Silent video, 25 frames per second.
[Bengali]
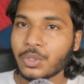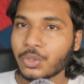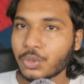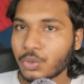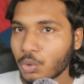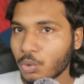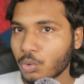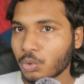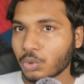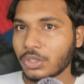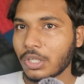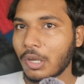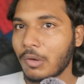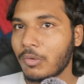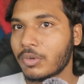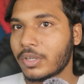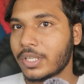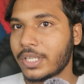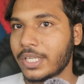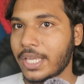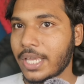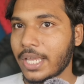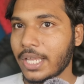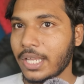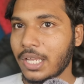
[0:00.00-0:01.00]
তো কোথাও
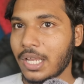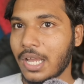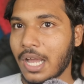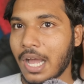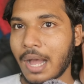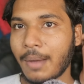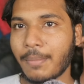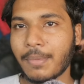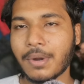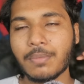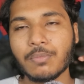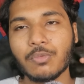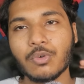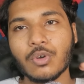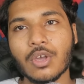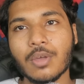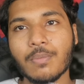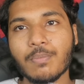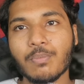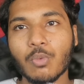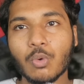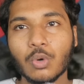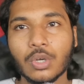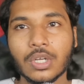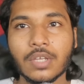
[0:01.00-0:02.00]
গিয়ে আমার মনে
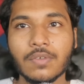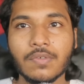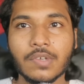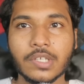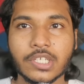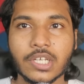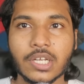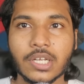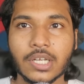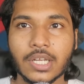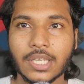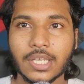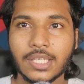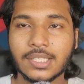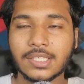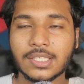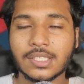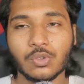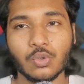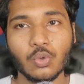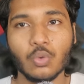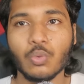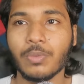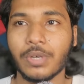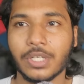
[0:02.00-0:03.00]
হয় মোটিভেশনটা ইজ
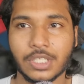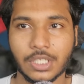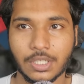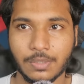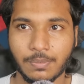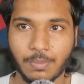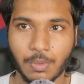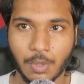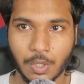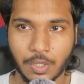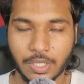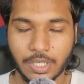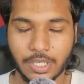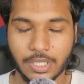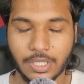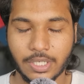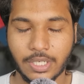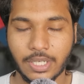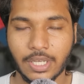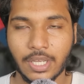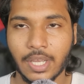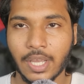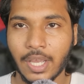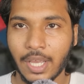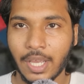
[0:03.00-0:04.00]
টু মাচ ইম্পর্ট্যান্ট
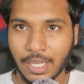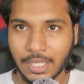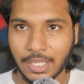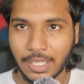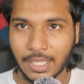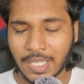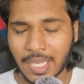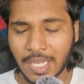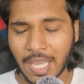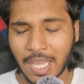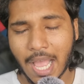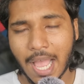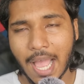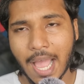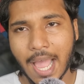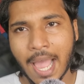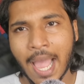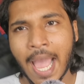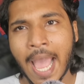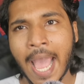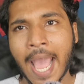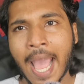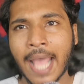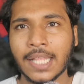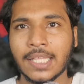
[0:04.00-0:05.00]
যে
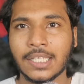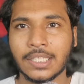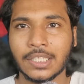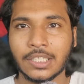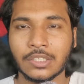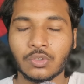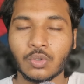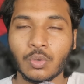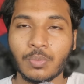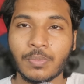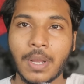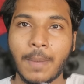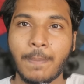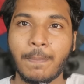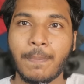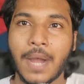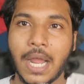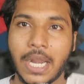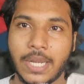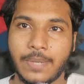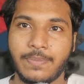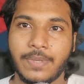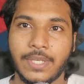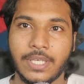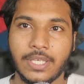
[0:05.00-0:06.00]
হ্যাঁ দাদা তোমরা
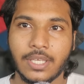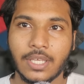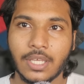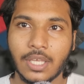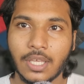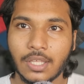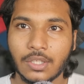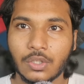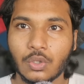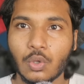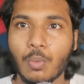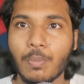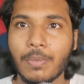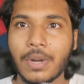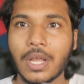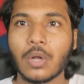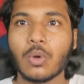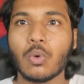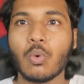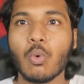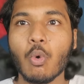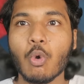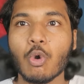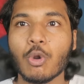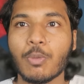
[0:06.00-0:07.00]
পারবে তোমরা
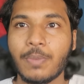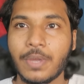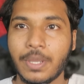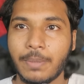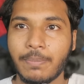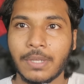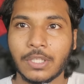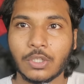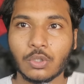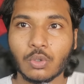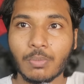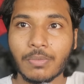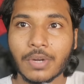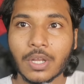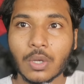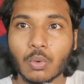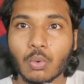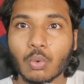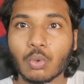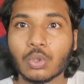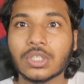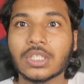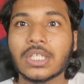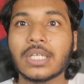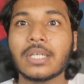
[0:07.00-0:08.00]
করবে বা তোমরা
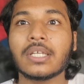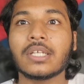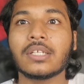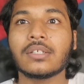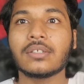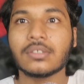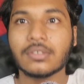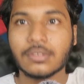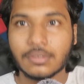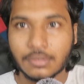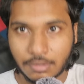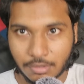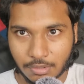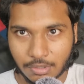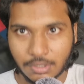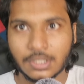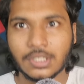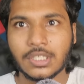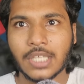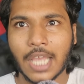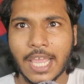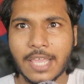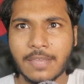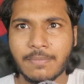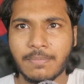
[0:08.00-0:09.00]
করতে
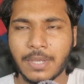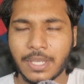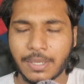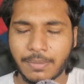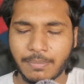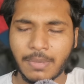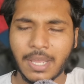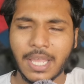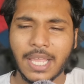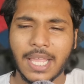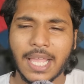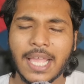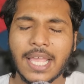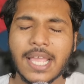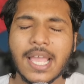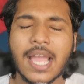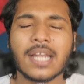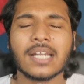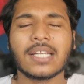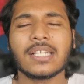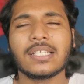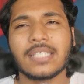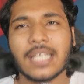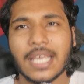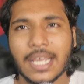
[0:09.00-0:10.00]
চাইবে বা এই
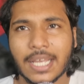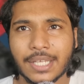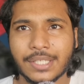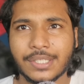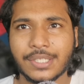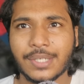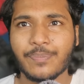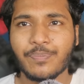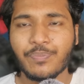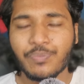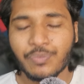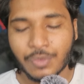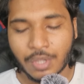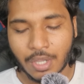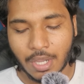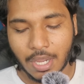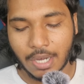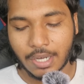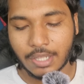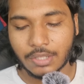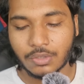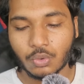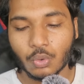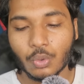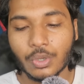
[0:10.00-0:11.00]
একটা জায়গা যে
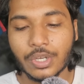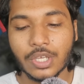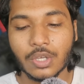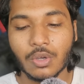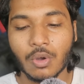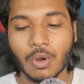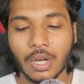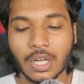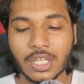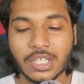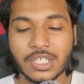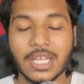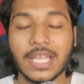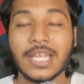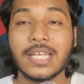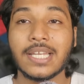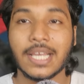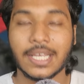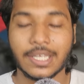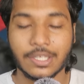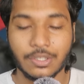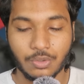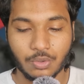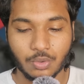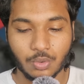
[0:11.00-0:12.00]
এটা তৈরি করা সেইটা
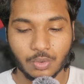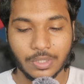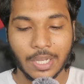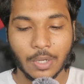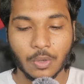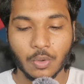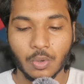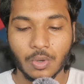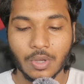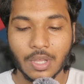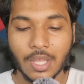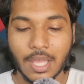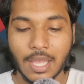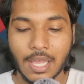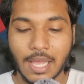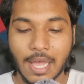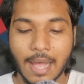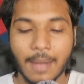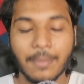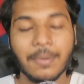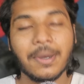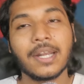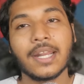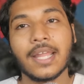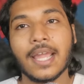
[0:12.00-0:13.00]
কিন্তু দেখো
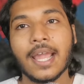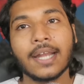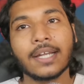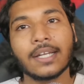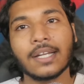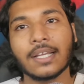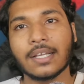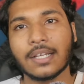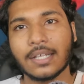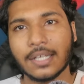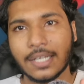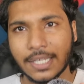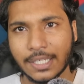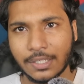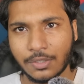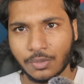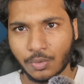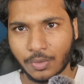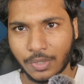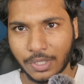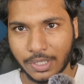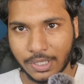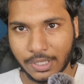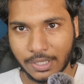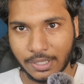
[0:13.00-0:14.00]
আবার একটা ক্রেজ
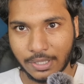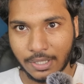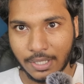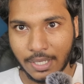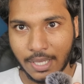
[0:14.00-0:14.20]
উঠেছে